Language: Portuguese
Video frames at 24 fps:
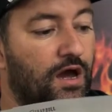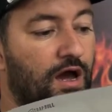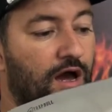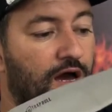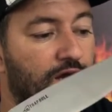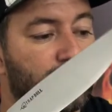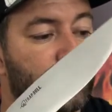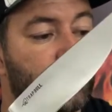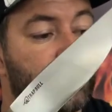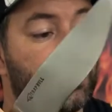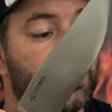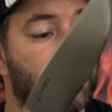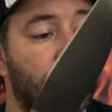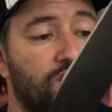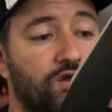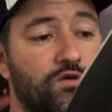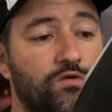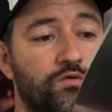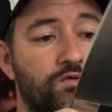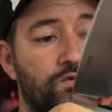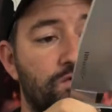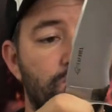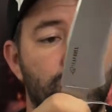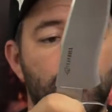A gente tem
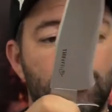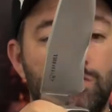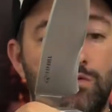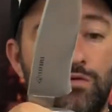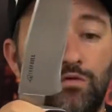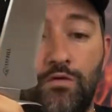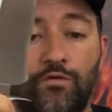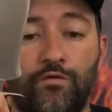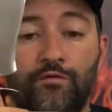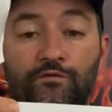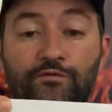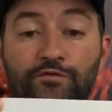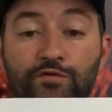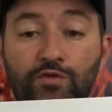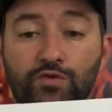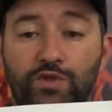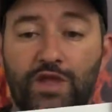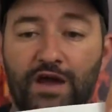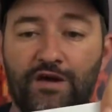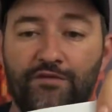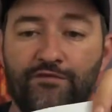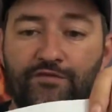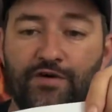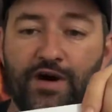um, um fio
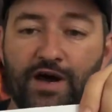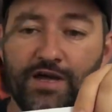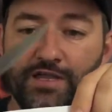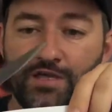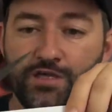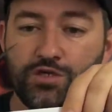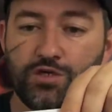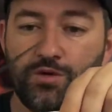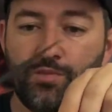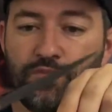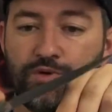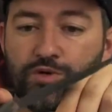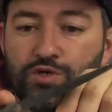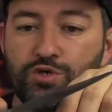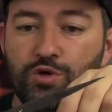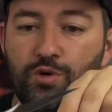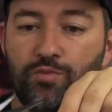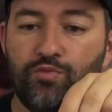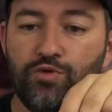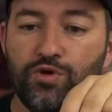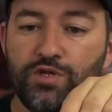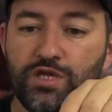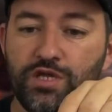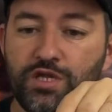navalha, é só para o pessoal
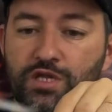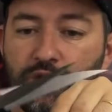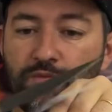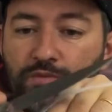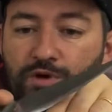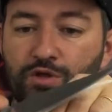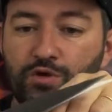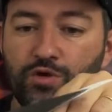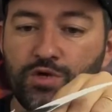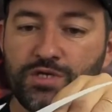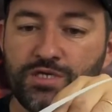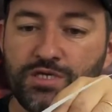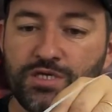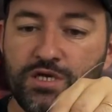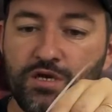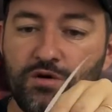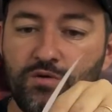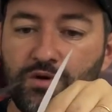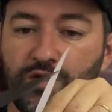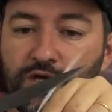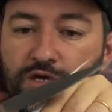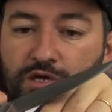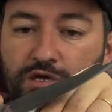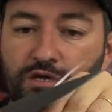poder ter uma
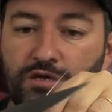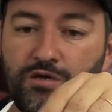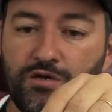noção aí.